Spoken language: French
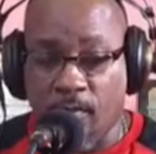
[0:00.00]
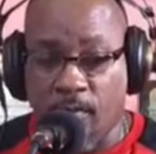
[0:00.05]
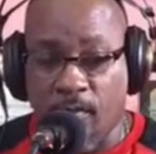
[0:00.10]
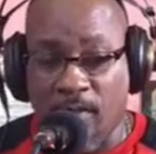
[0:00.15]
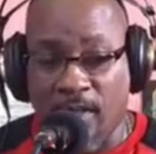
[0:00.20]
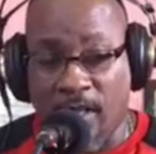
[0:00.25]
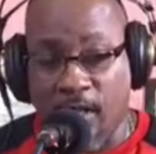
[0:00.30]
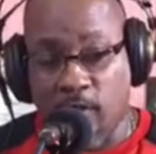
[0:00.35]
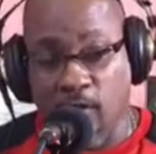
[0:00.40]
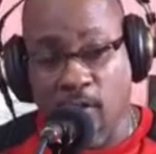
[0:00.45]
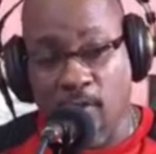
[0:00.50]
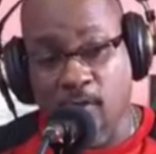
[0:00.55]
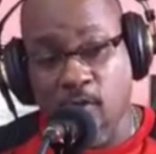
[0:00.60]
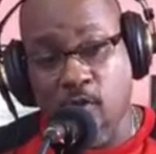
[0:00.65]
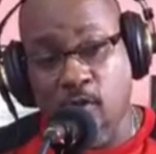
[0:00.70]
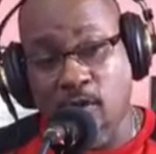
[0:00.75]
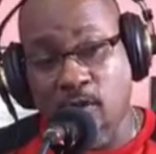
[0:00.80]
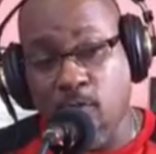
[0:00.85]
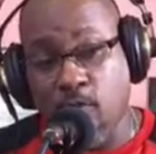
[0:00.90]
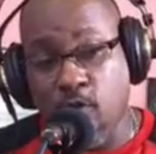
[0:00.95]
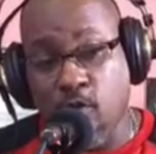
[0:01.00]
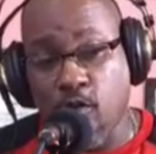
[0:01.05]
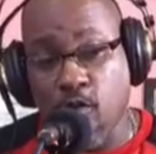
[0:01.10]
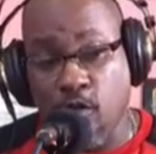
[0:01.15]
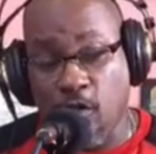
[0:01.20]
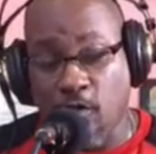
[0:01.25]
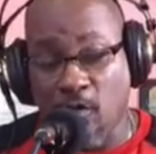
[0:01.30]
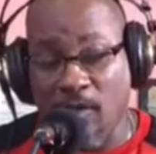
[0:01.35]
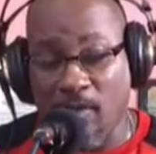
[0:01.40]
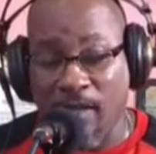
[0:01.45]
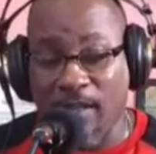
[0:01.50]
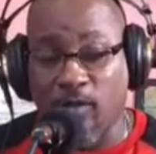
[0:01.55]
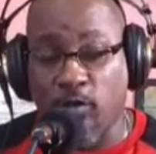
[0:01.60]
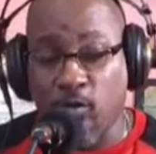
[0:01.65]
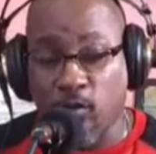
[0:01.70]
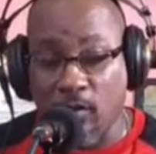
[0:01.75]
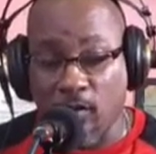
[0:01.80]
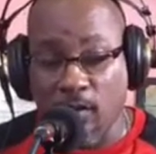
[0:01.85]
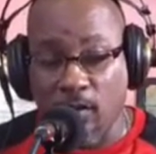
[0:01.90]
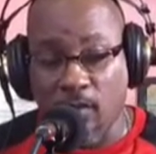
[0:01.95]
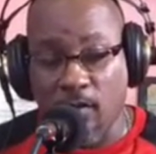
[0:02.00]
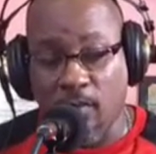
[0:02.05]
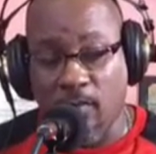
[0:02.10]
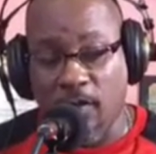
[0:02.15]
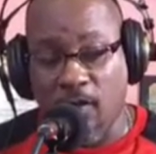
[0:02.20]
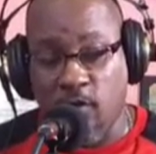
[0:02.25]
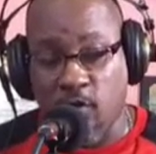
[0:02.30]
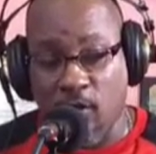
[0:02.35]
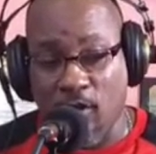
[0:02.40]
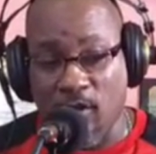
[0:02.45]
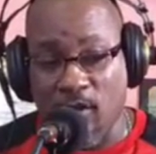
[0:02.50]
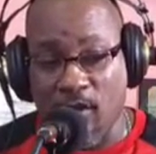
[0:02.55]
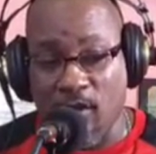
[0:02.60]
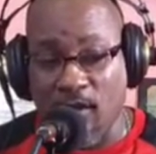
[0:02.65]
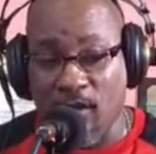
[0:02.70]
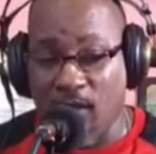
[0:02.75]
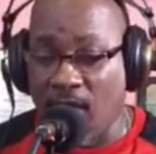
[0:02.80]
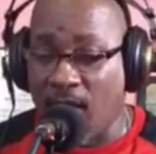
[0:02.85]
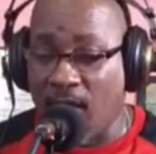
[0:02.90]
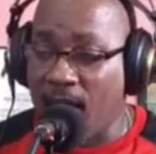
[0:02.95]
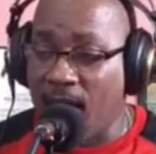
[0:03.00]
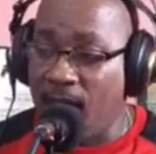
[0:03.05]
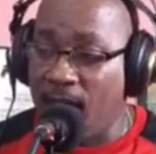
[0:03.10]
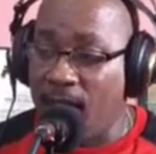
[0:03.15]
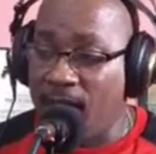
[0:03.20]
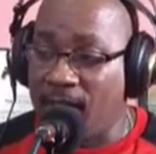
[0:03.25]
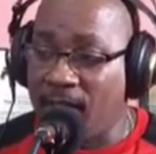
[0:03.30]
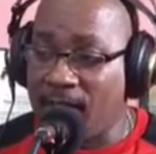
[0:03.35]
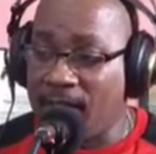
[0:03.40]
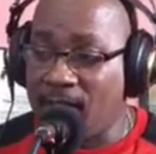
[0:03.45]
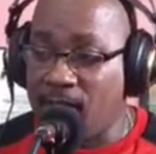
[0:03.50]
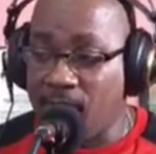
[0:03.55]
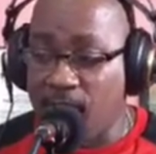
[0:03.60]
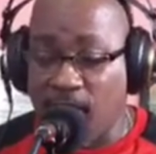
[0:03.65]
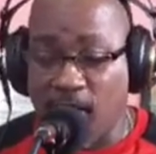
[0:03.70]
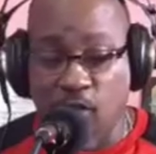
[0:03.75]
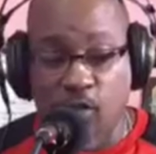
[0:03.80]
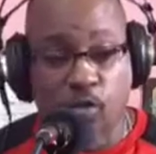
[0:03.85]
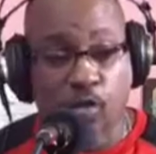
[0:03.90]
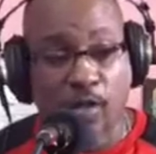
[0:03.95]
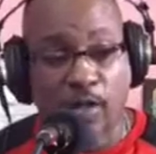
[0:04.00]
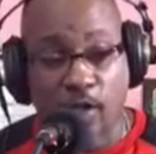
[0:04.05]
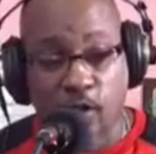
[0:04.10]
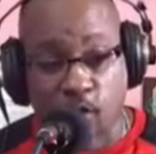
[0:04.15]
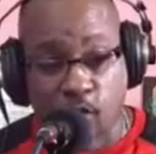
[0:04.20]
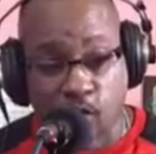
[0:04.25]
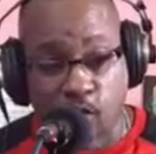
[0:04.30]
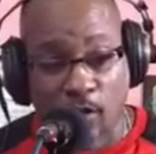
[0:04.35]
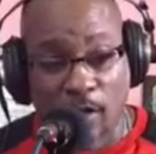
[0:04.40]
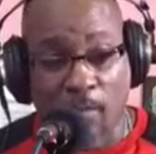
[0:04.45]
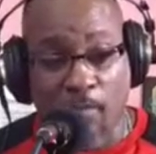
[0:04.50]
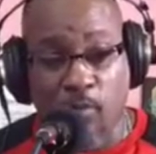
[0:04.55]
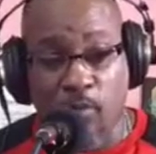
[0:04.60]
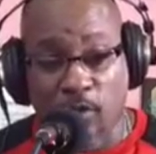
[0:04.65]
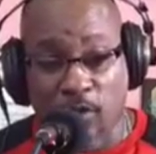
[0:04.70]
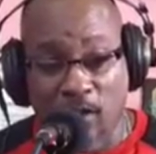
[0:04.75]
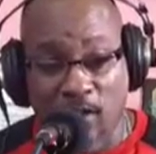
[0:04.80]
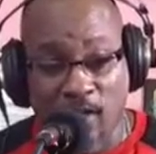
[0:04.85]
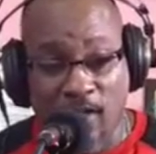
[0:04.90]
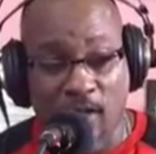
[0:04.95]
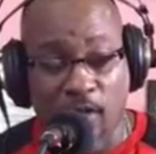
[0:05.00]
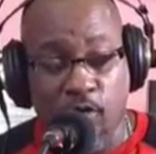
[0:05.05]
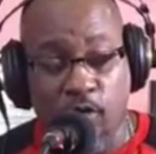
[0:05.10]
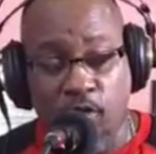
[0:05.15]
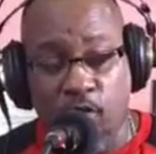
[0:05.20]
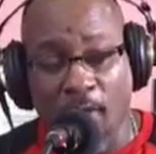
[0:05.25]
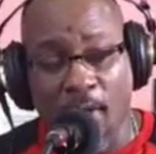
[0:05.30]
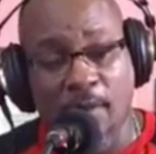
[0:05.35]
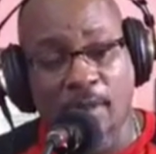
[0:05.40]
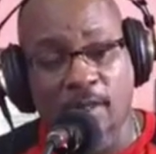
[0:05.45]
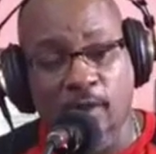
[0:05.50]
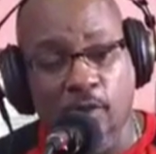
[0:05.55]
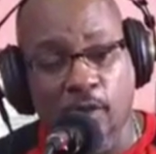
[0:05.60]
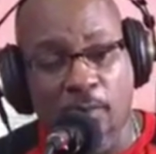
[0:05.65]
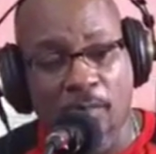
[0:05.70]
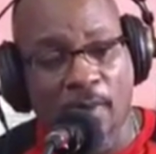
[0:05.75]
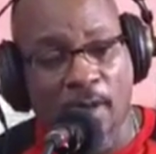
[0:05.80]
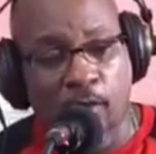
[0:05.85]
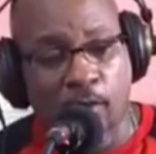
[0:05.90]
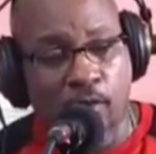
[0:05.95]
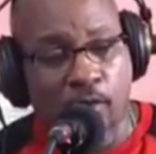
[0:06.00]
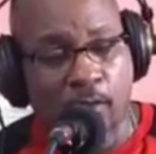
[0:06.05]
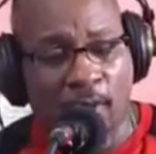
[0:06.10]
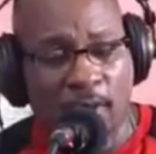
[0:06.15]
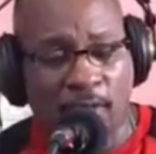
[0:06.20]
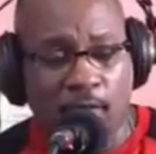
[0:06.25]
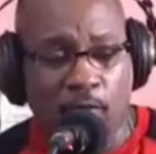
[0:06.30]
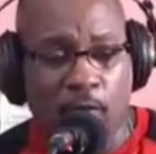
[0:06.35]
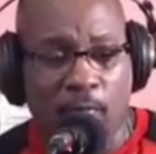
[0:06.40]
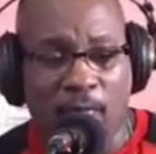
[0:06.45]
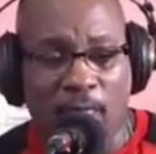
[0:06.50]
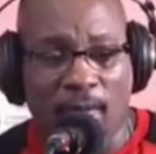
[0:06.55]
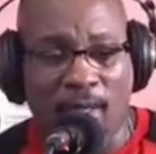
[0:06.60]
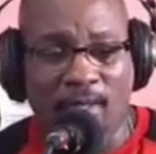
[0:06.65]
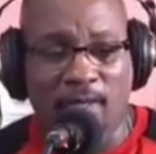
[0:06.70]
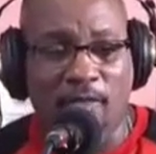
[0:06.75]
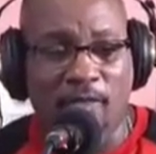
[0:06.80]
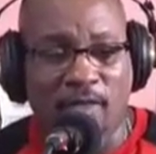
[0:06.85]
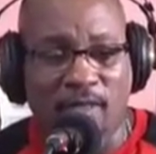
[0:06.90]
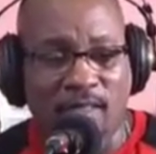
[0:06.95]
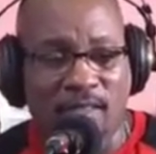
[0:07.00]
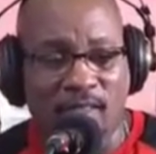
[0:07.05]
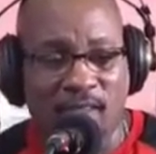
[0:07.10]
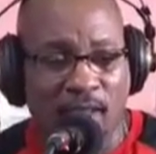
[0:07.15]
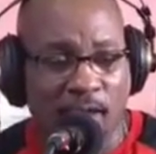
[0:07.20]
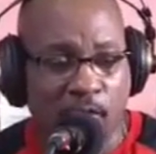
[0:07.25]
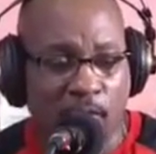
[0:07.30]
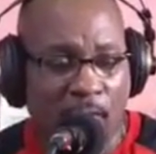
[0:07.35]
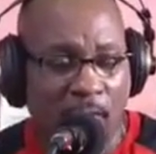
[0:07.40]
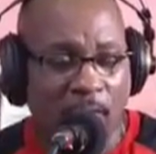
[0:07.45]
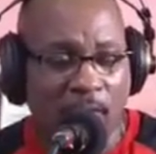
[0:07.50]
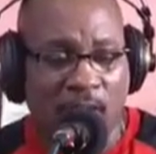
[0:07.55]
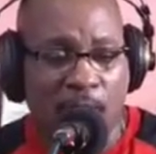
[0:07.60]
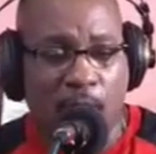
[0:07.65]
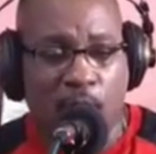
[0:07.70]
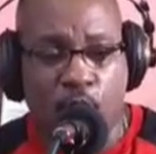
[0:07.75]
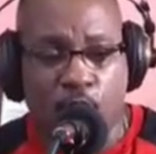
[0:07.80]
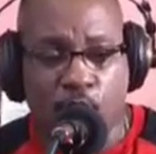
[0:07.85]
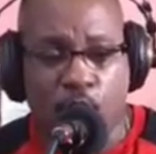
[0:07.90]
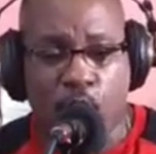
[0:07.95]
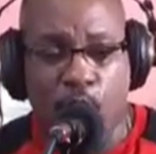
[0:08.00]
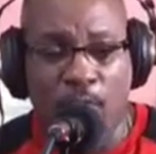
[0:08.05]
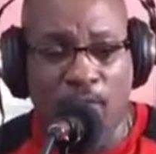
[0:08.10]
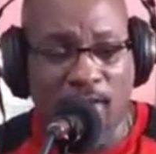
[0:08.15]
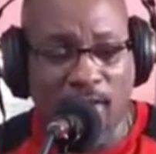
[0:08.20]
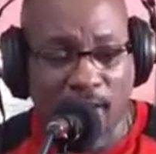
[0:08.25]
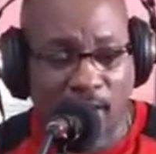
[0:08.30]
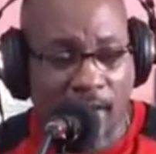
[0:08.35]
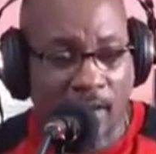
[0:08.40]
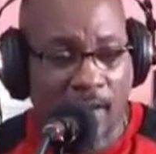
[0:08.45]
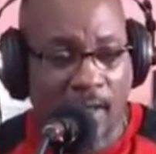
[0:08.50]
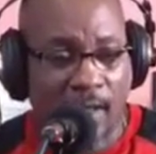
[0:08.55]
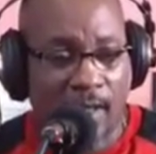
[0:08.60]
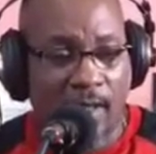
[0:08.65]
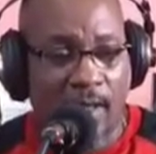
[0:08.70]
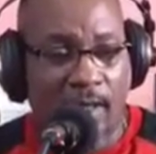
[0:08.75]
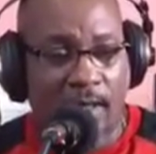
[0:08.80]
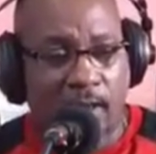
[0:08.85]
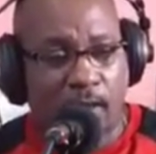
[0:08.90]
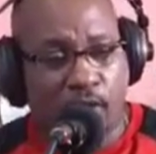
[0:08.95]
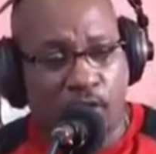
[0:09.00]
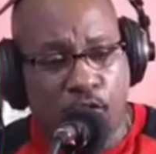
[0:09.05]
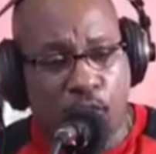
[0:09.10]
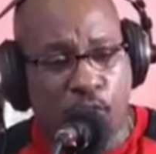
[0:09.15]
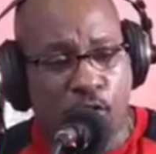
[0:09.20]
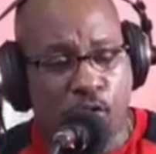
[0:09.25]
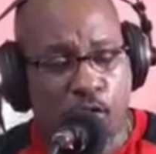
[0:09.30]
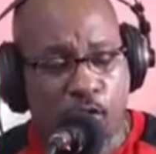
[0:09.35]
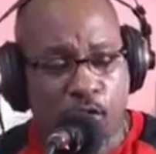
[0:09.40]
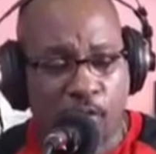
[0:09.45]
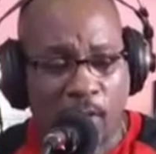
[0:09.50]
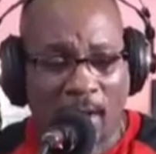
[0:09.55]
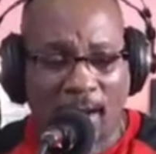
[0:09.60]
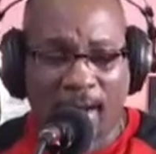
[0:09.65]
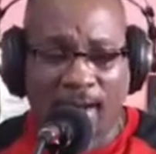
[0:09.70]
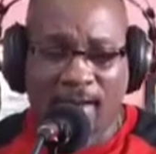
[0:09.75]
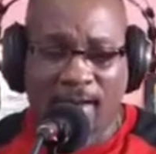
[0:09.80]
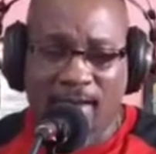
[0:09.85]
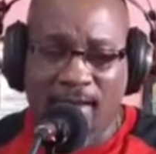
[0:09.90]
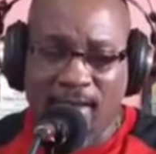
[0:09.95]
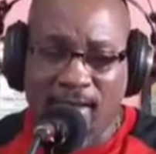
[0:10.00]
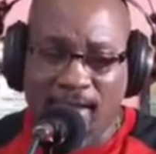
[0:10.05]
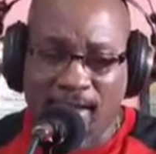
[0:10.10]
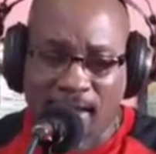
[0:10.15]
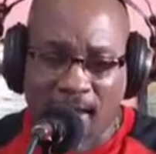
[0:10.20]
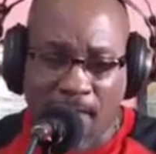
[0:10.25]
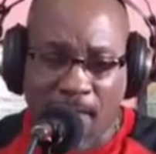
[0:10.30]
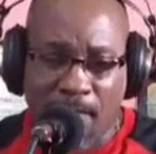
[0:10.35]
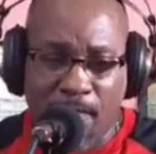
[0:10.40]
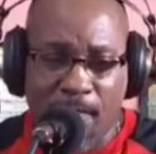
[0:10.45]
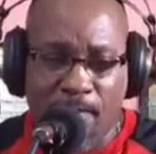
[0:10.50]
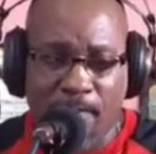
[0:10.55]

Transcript: mais naturellement son type de jeunes c'est pas toutes mais jeunes qui en activité sur réseau yo cap monter descendre yo pas besoin trop parole yo pas trop parler français yo pas besoin parole compliqué yo besoin de bail simple